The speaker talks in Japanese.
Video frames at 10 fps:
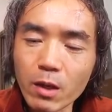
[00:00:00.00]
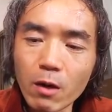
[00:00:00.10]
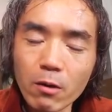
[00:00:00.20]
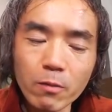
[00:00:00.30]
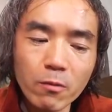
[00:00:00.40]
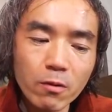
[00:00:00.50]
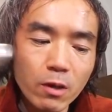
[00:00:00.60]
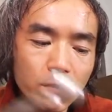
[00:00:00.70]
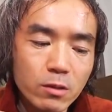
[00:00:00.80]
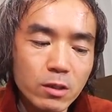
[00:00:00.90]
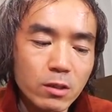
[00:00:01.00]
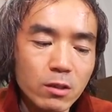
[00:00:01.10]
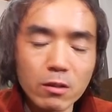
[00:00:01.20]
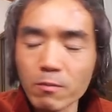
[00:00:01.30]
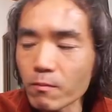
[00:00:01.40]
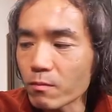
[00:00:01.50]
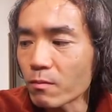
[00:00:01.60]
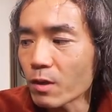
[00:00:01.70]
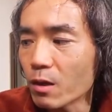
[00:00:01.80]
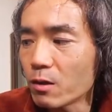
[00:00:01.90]
変わりもあるし、
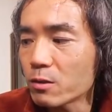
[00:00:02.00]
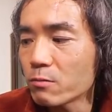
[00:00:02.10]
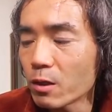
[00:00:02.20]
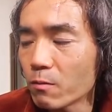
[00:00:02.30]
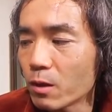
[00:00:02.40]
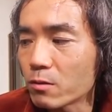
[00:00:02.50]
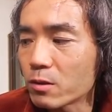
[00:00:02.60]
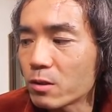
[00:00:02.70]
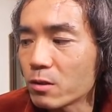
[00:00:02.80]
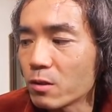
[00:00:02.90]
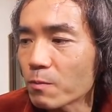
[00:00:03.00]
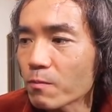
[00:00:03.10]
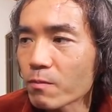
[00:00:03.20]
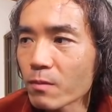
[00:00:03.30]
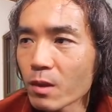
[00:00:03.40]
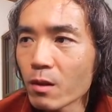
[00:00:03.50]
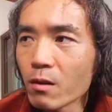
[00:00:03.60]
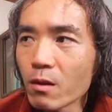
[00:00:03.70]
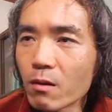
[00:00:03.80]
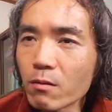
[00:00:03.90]
味わいもあるし、
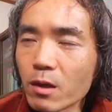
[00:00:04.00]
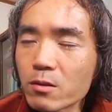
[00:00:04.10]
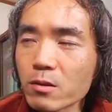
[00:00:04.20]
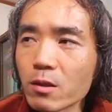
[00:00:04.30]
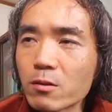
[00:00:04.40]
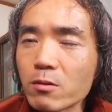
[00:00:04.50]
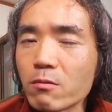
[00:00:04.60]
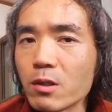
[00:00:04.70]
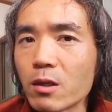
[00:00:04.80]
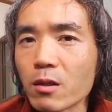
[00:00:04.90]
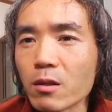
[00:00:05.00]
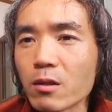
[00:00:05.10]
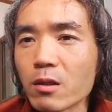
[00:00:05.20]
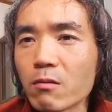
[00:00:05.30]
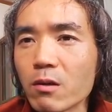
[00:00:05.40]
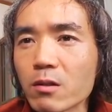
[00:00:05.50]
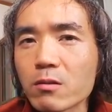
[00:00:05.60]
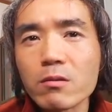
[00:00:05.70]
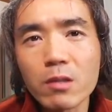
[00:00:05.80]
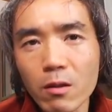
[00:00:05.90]
この安いやつよりはいいかなって気は
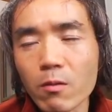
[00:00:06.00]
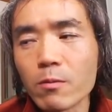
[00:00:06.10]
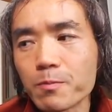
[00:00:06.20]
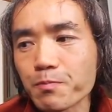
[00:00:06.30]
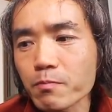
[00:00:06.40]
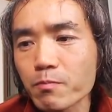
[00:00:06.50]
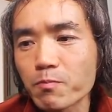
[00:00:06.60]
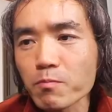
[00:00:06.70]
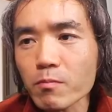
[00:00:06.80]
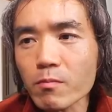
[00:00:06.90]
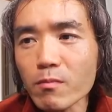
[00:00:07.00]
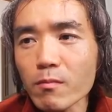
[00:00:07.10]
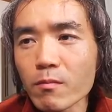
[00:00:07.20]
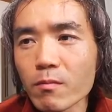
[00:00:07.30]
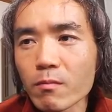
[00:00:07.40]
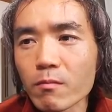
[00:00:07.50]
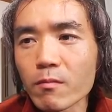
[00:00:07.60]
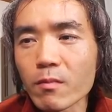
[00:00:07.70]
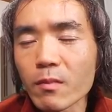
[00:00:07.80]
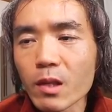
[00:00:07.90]
するけど、う
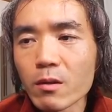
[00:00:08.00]
ん。